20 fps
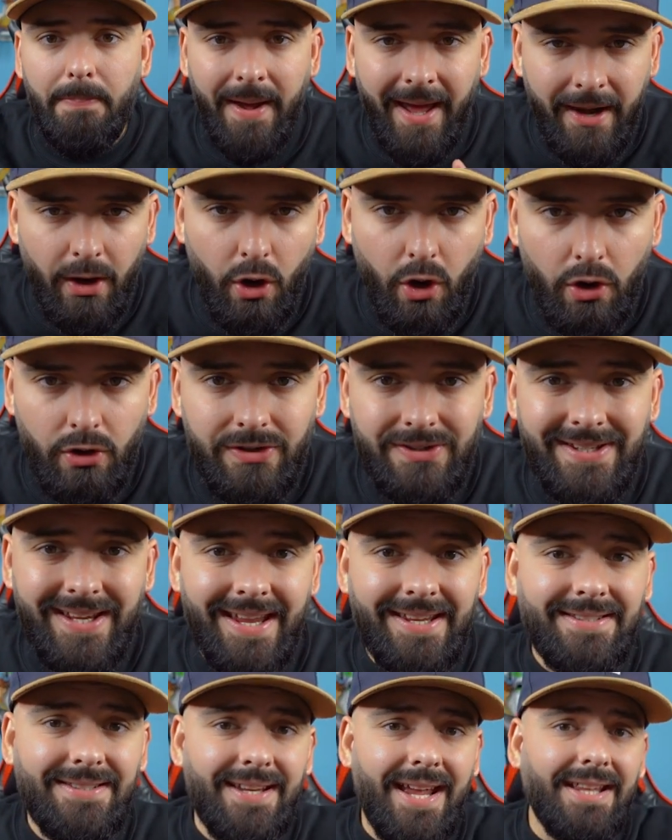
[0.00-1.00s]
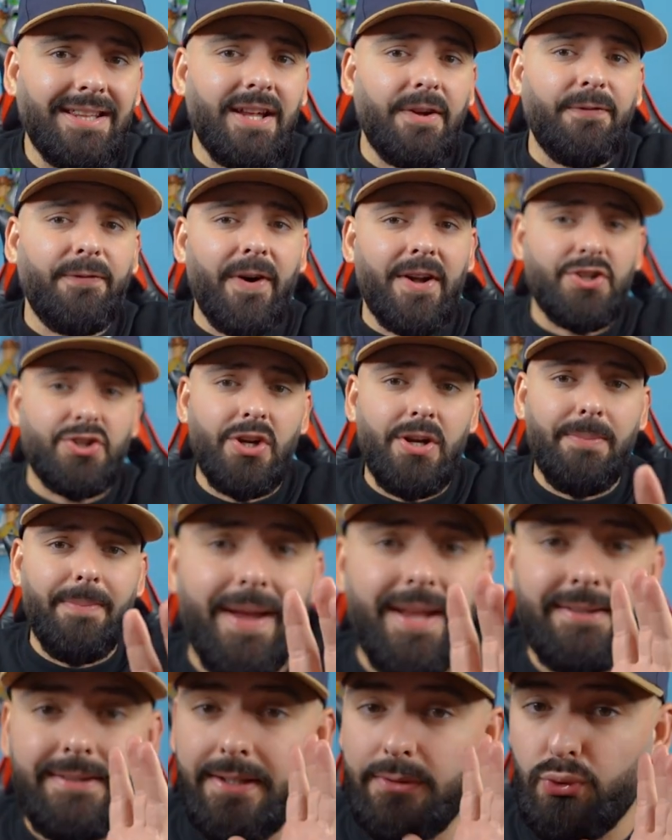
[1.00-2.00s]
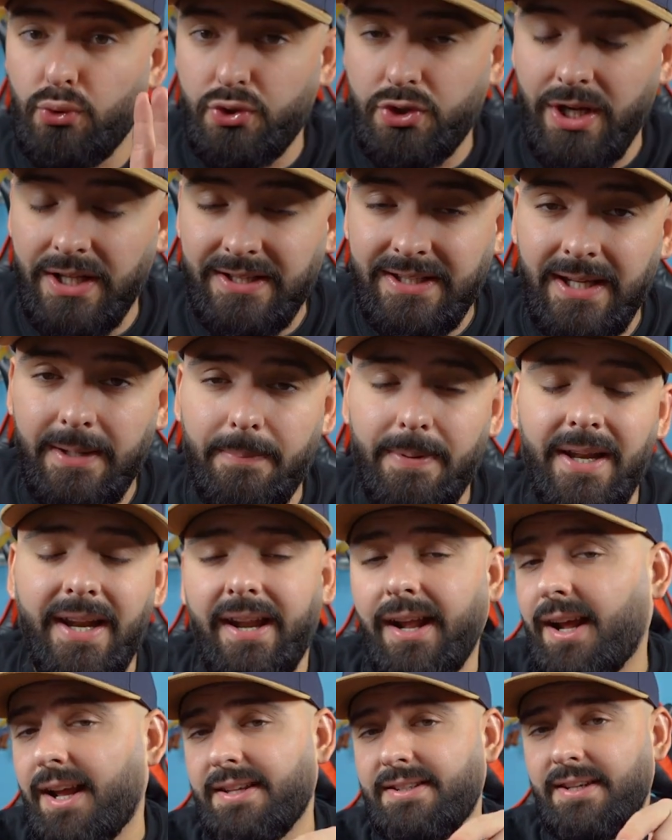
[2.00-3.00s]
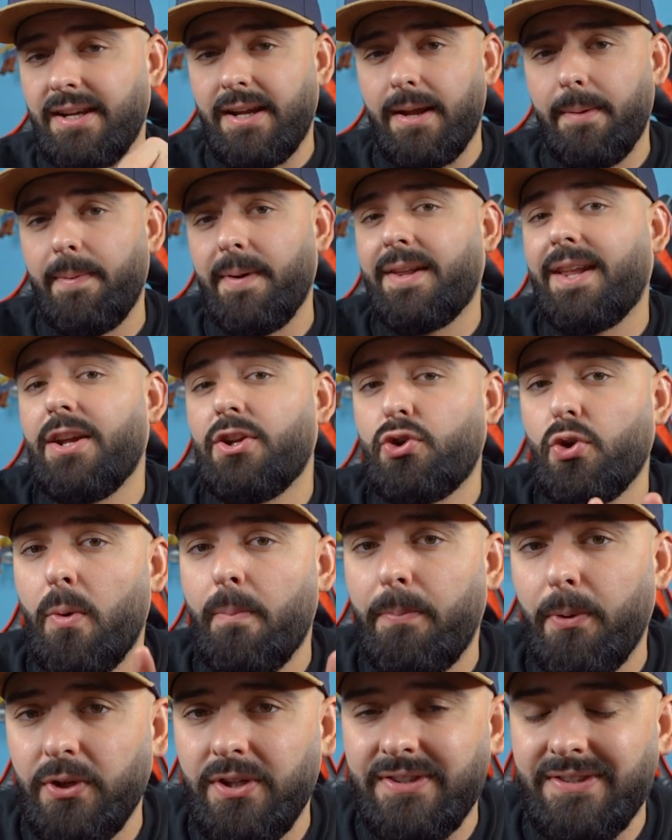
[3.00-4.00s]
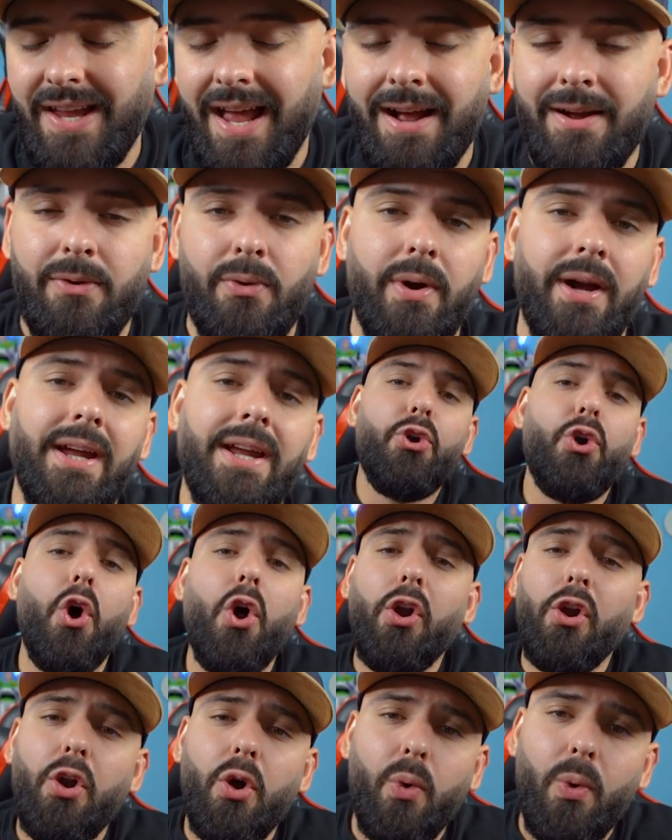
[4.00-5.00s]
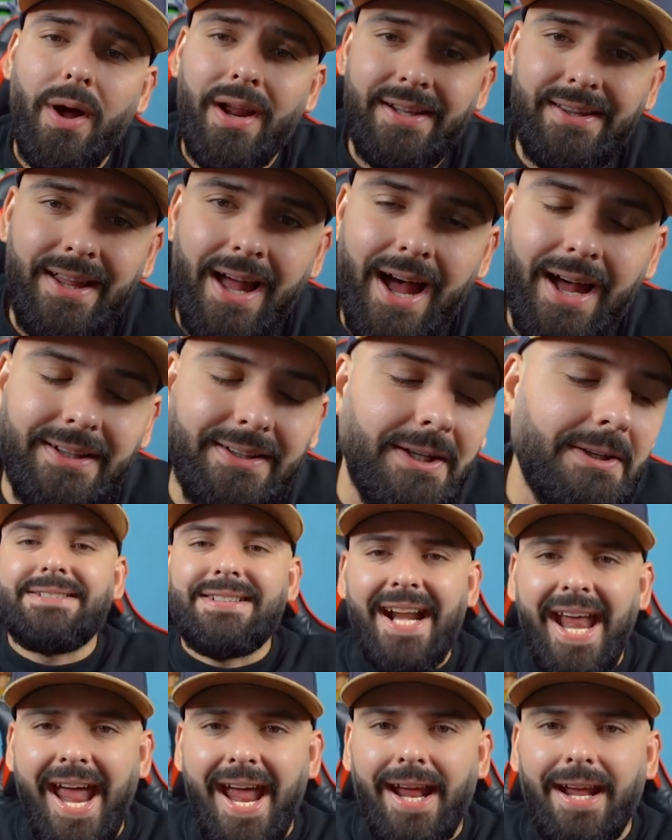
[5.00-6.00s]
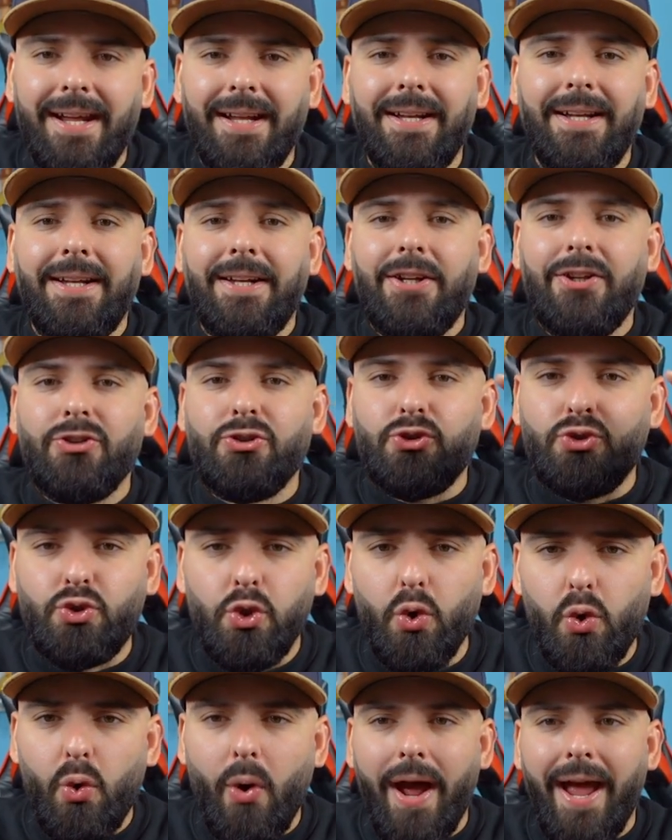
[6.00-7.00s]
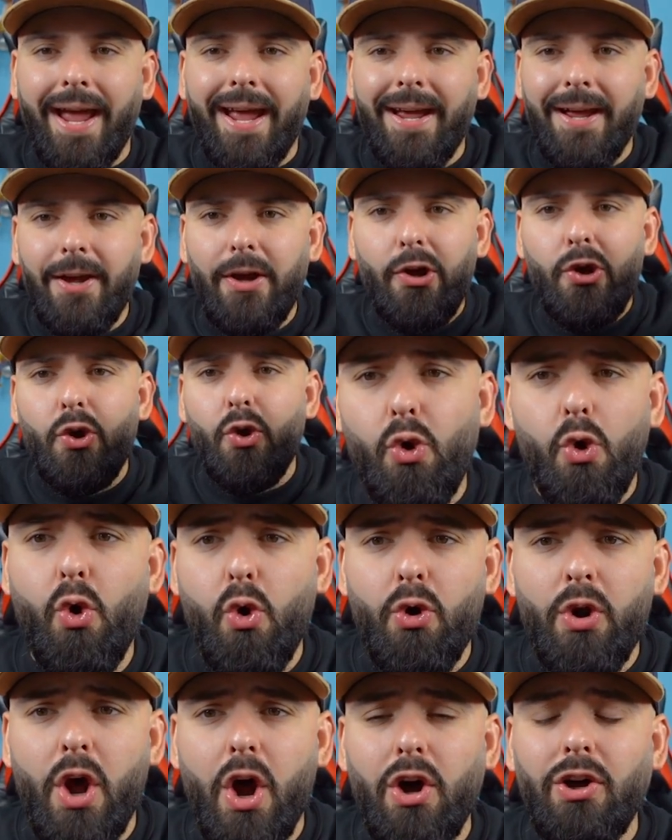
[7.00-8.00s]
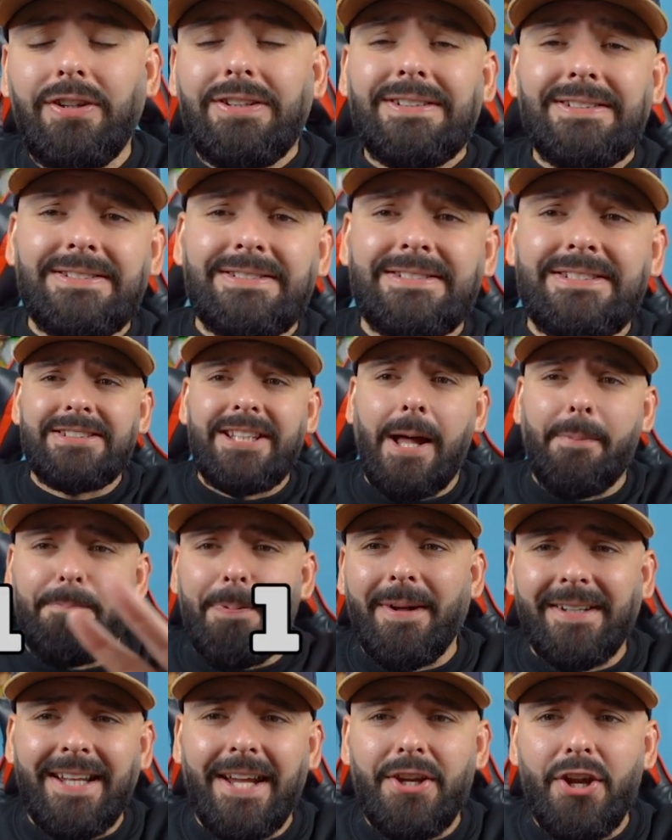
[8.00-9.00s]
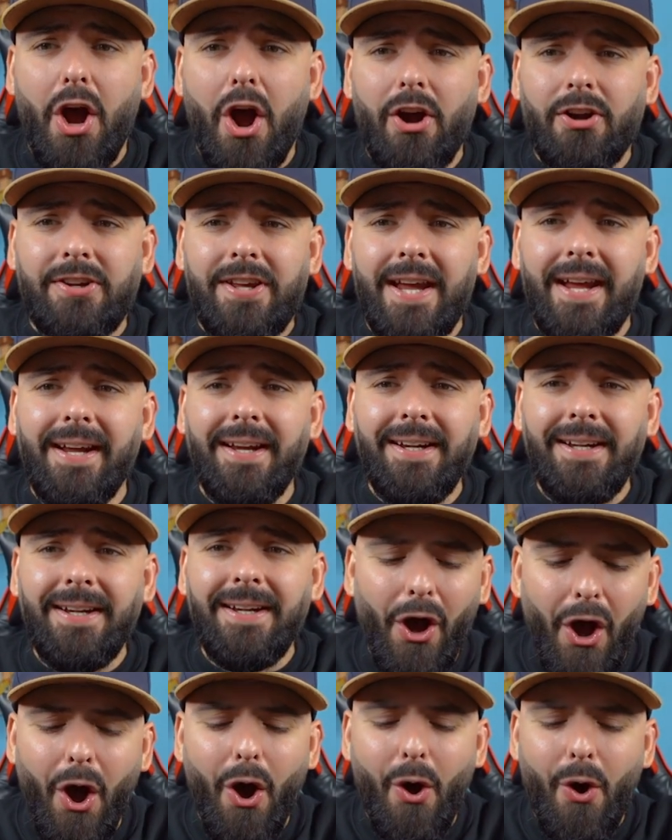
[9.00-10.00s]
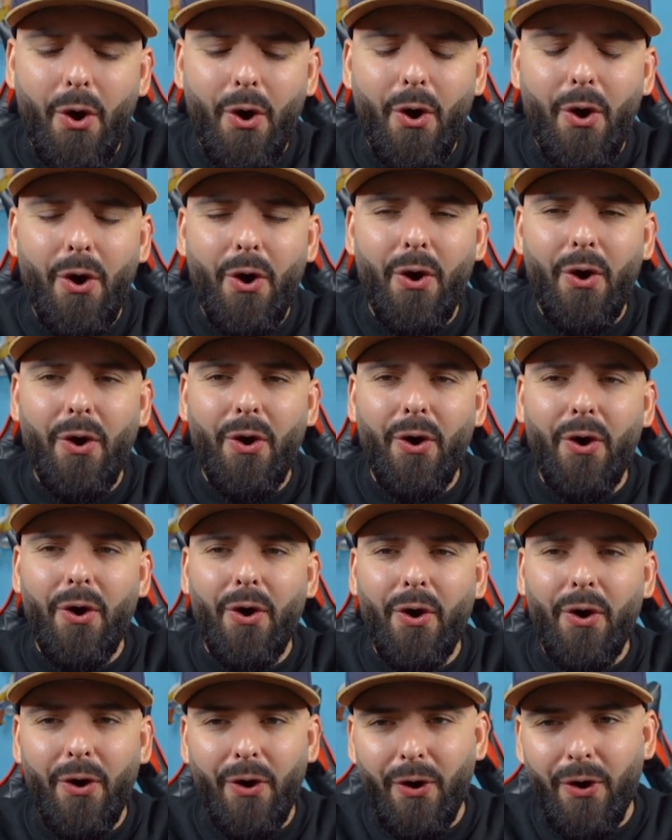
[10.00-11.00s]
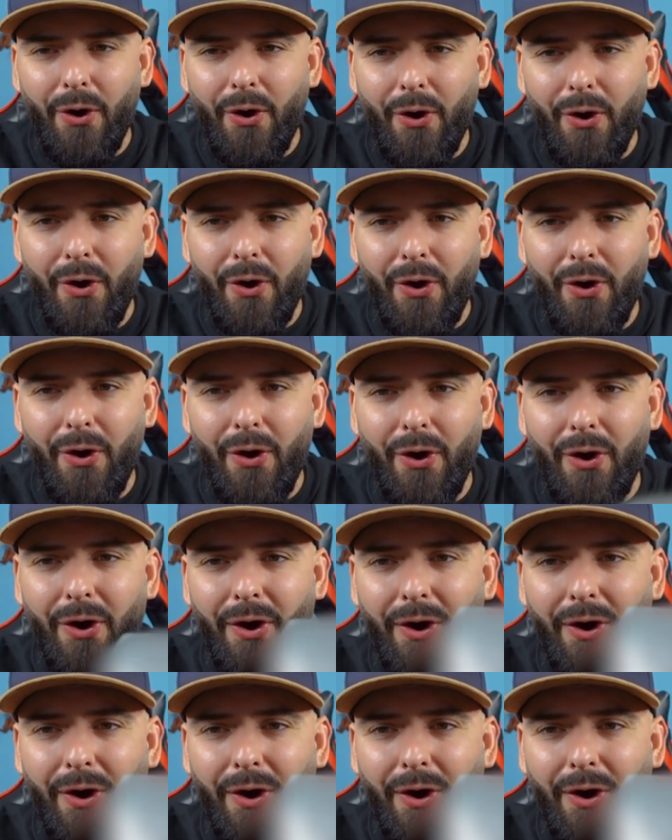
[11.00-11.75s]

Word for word: Però se siete facilmente suscettibili, ragazzi, anche perché c'è un po' di sangue, non lo guardate. 3, 2, 1... Tappate gli occhi! Oh!